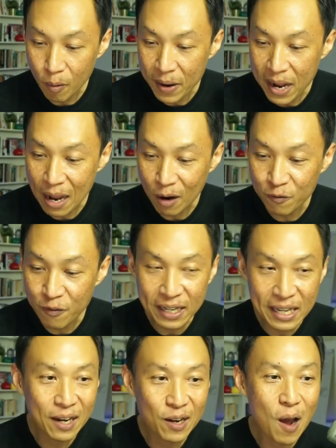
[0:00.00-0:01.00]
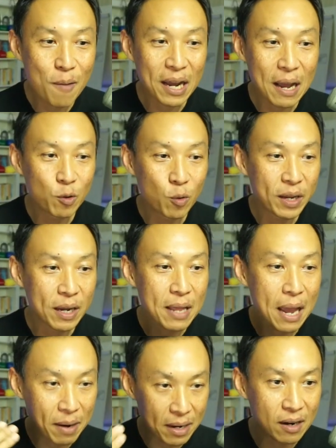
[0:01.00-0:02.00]
ไปหาคุณแฟรงกี้อีกรอบนะครับดูมีคำ
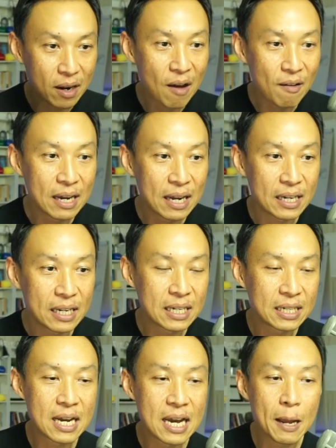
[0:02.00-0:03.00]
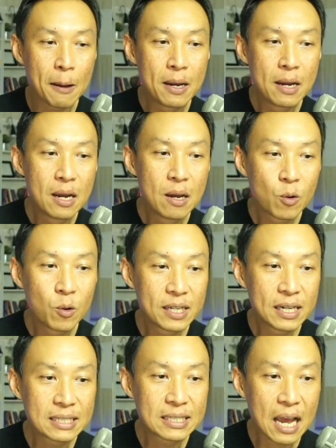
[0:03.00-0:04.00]
ถามอะไรเดี๋ยวเราเข้าเรื่องอีกนิดนึงนะฮะคุณ
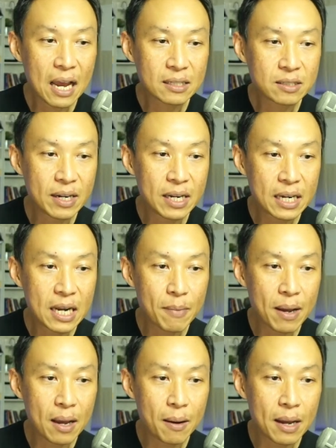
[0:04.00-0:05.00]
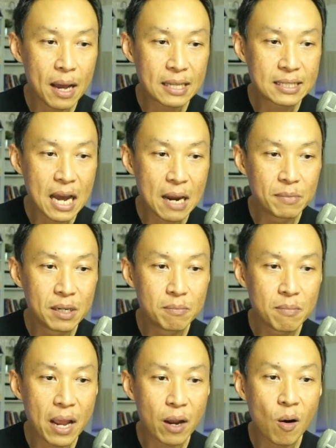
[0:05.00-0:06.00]
ธีรศักดิ์สวัสดีครับอาจารย์มือ
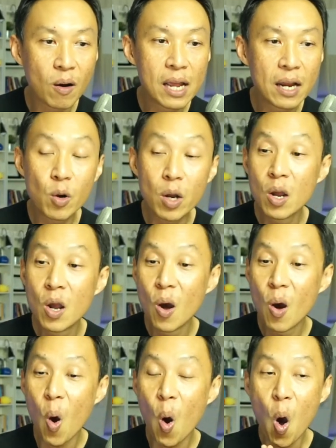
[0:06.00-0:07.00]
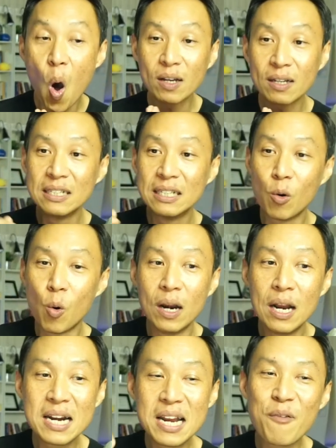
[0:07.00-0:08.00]
ใหม่ขอเรียนด้วยอ๋อหัว
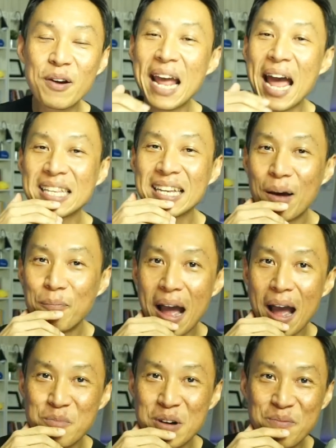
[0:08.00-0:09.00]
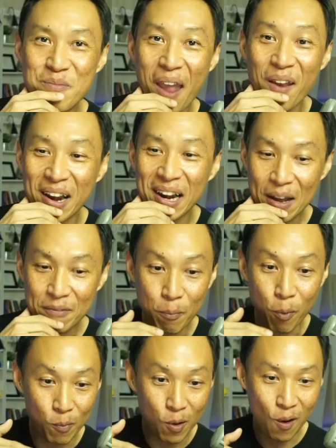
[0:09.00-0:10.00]
เรื่องในวันนี้อาจจะลำบากมือใหม่หน่อยนะครับเดี๋ย
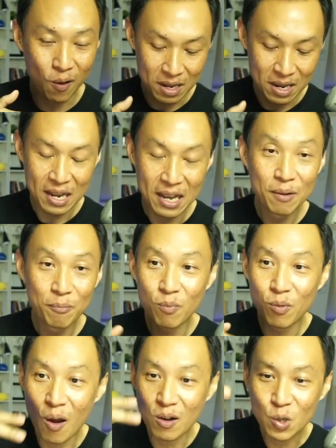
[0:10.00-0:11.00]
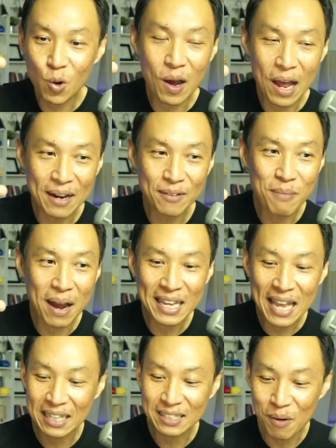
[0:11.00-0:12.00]
วผมลองโชว์อันบาง
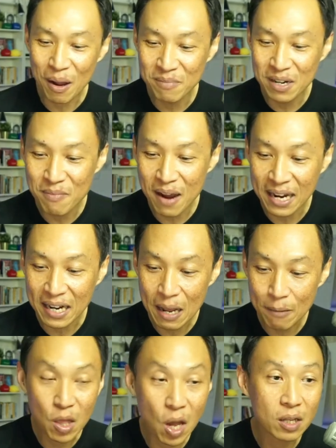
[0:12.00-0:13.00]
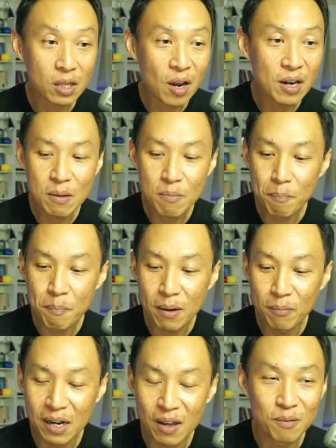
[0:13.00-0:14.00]
อย่างสำหรับมือใหม่นะครับตอนนี้มันเป็น
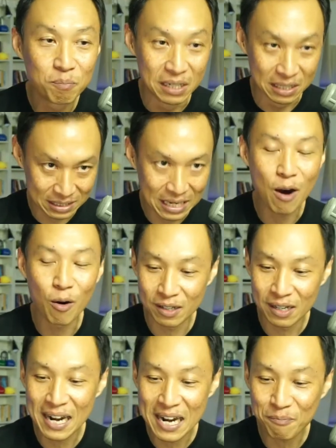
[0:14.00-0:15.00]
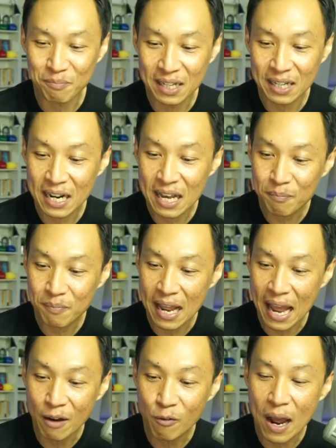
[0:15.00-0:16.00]
มือเก่าระดับหนึ่งเลยนะครับเป็น
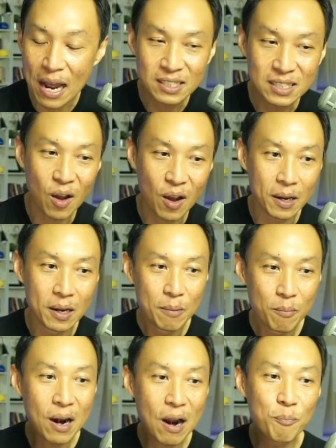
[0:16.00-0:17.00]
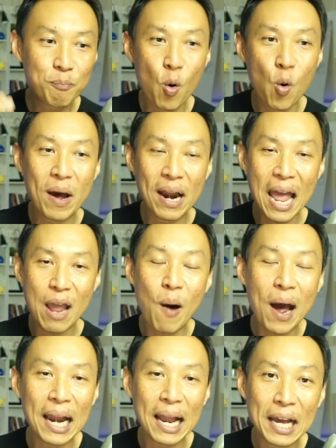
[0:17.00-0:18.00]
แอดวานซ์หน่อยเพราะเราปูมาหลาย
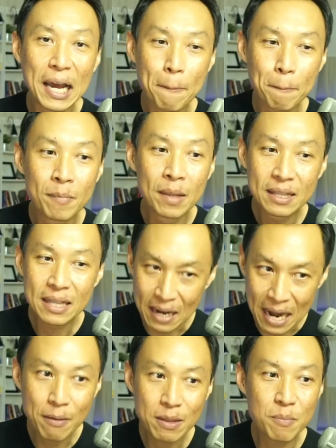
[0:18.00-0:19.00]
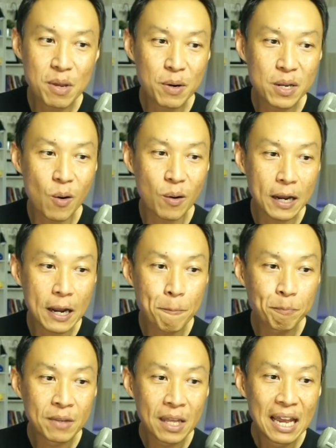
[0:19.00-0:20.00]
วันแล้วนะครับแต่น่าจะมีประโยชน์นะครับ
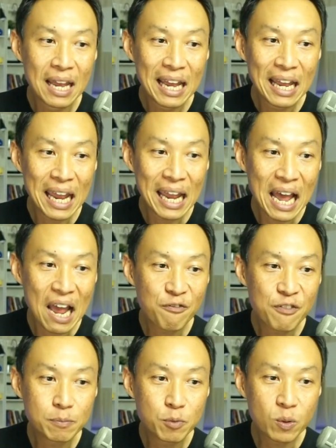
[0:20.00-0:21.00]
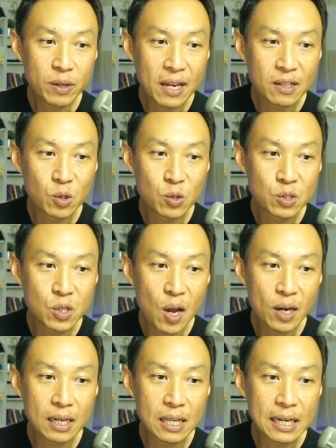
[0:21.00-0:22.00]
AI Facebook เก่งสุดยอ
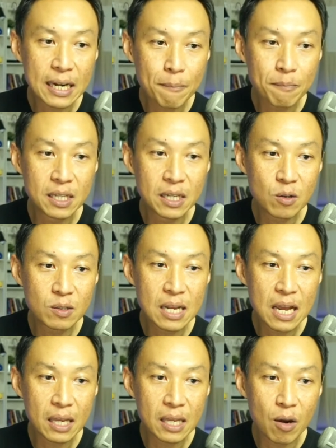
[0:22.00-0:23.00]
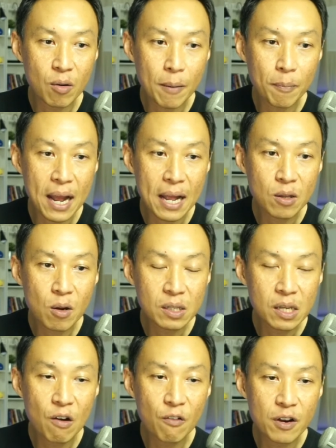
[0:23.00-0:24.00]
ดเลยครับยิงโฆษณาเกี่ยวกับการท่อง
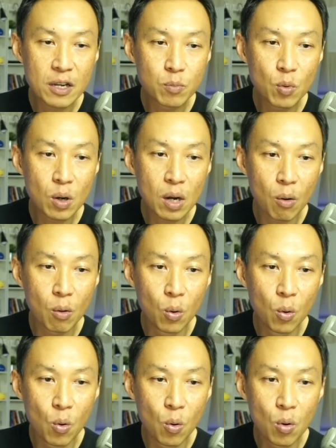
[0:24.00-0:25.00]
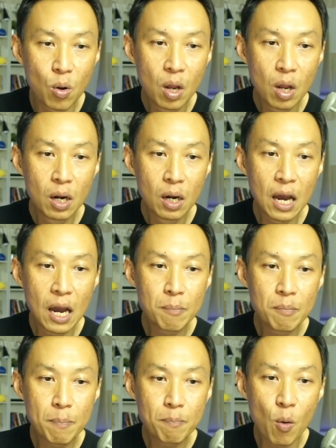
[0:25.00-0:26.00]
เที่ยว Facebook เขารู้เลย
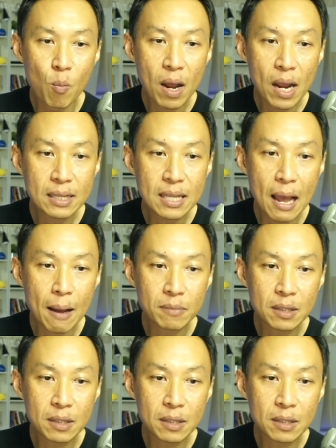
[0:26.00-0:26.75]
มีปุ่มให้ตาม